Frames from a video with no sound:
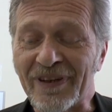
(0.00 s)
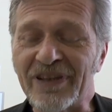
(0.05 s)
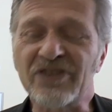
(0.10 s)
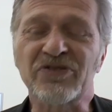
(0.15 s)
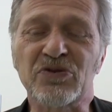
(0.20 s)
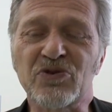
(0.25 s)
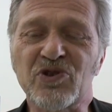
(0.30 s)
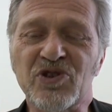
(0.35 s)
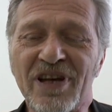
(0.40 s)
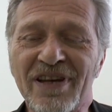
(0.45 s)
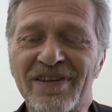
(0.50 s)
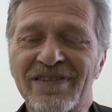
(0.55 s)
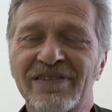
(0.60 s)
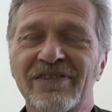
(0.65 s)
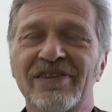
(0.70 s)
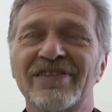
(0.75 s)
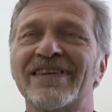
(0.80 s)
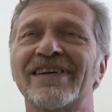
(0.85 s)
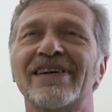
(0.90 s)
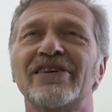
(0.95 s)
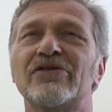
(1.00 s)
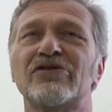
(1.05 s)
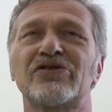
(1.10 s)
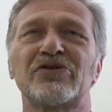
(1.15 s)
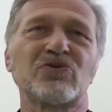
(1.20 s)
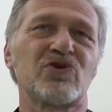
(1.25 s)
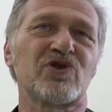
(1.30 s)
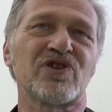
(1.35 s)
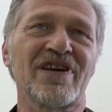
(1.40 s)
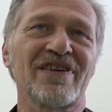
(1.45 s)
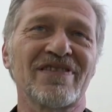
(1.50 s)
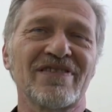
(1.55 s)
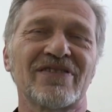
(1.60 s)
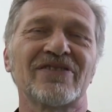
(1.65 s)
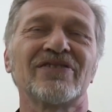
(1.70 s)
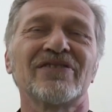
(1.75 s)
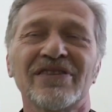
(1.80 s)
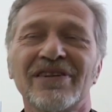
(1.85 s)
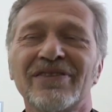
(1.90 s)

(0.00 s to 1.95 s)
il successo, il segreto del successo,